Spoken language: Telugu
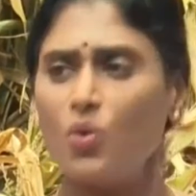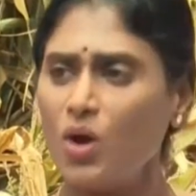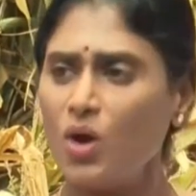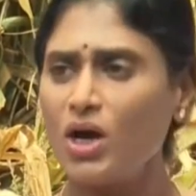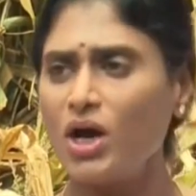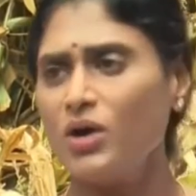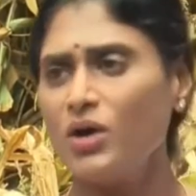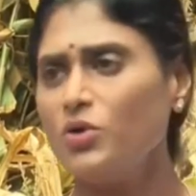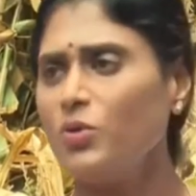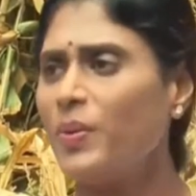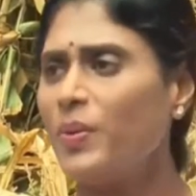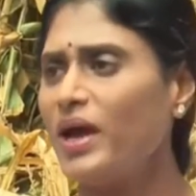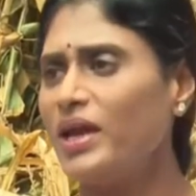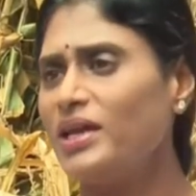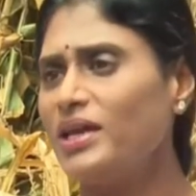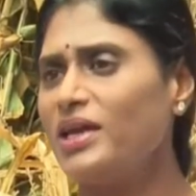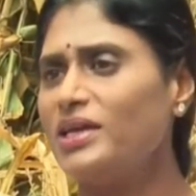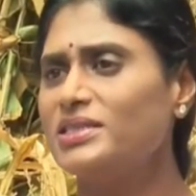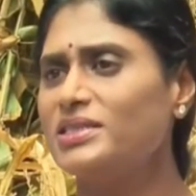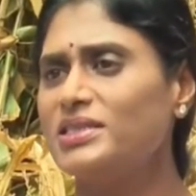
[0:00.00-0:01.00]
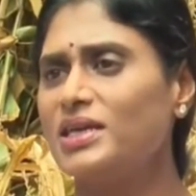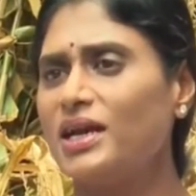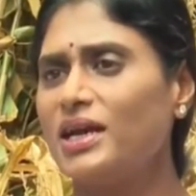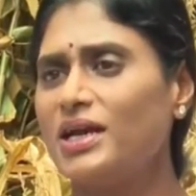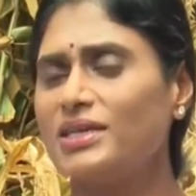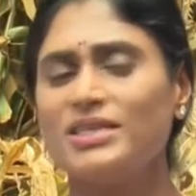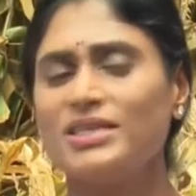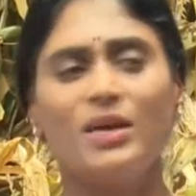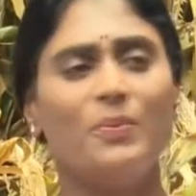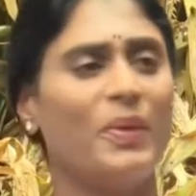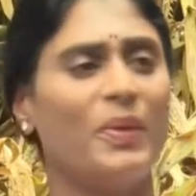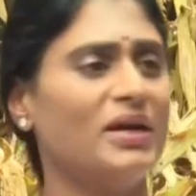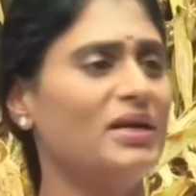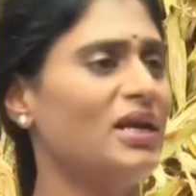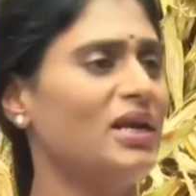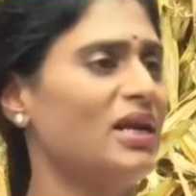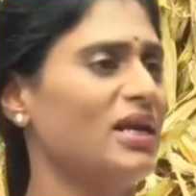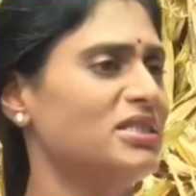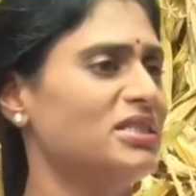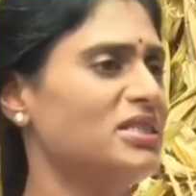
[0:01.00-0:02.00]
ఒక రూపాయినా ఇచ్చాడా అసలు పంట
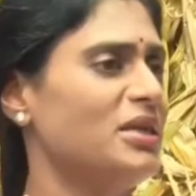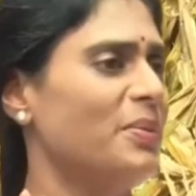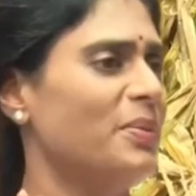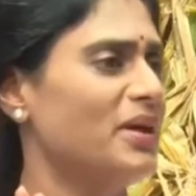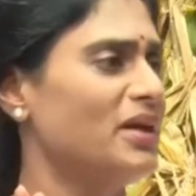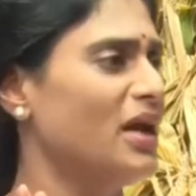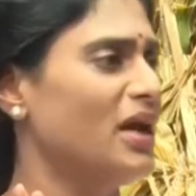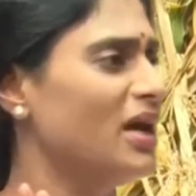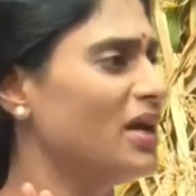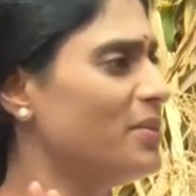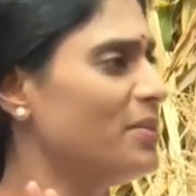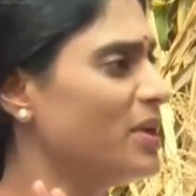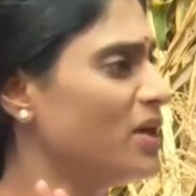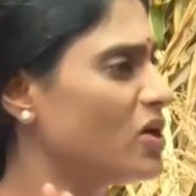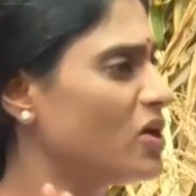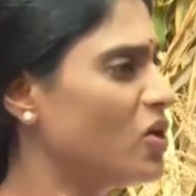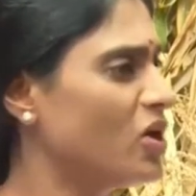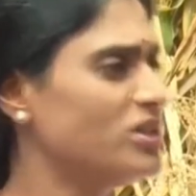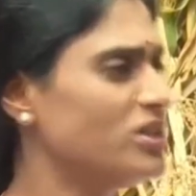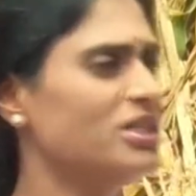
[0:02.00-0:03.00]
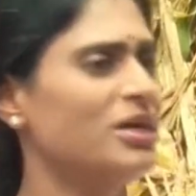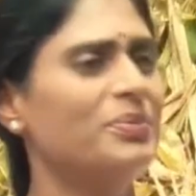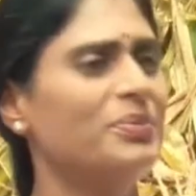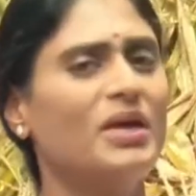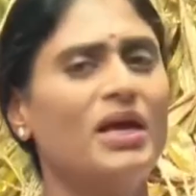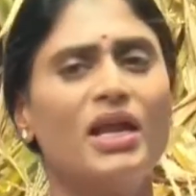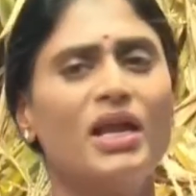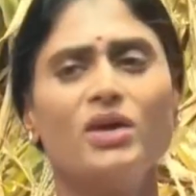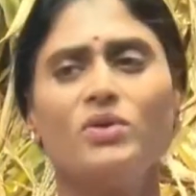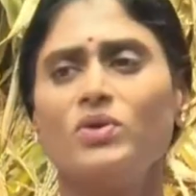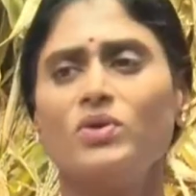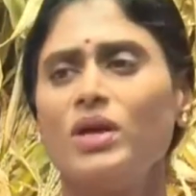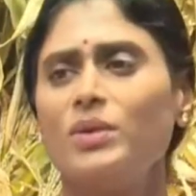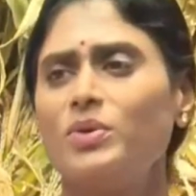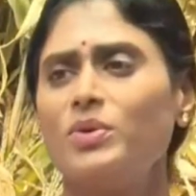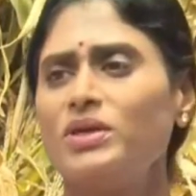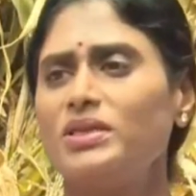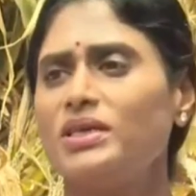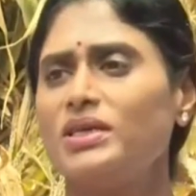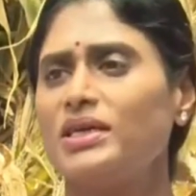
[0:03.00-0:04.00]
నష్టపరిహారం అన్న కాన్సెప్టే లేకుండా
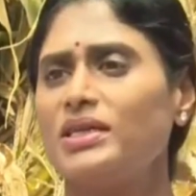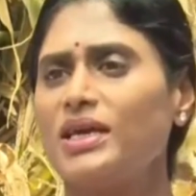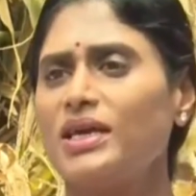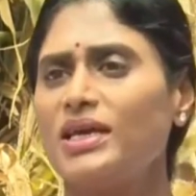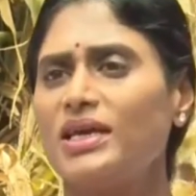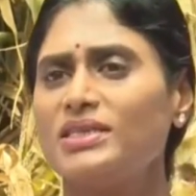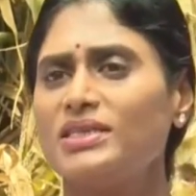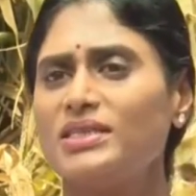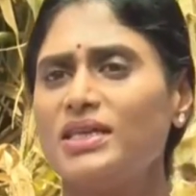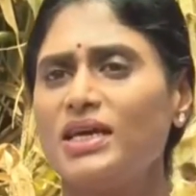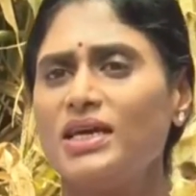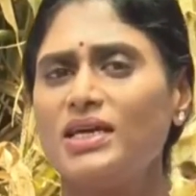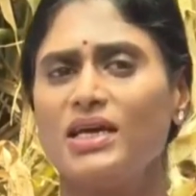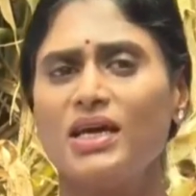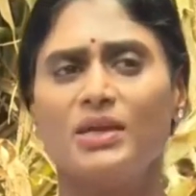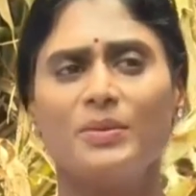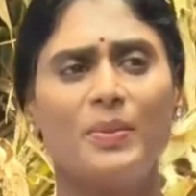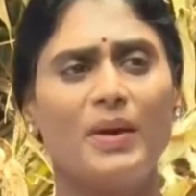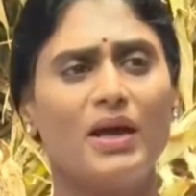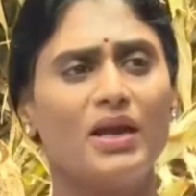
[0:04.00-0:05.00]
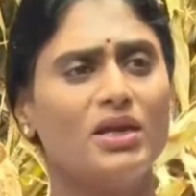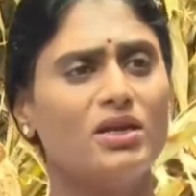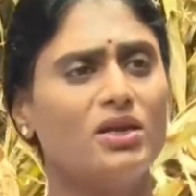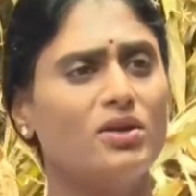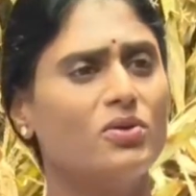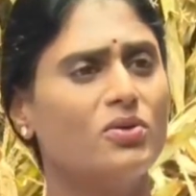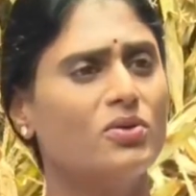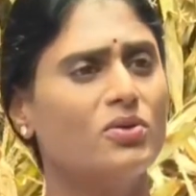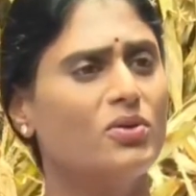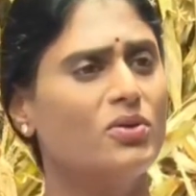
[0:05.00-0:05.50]
పోయింది కదా కేసీఆర్ గారి పాలనలో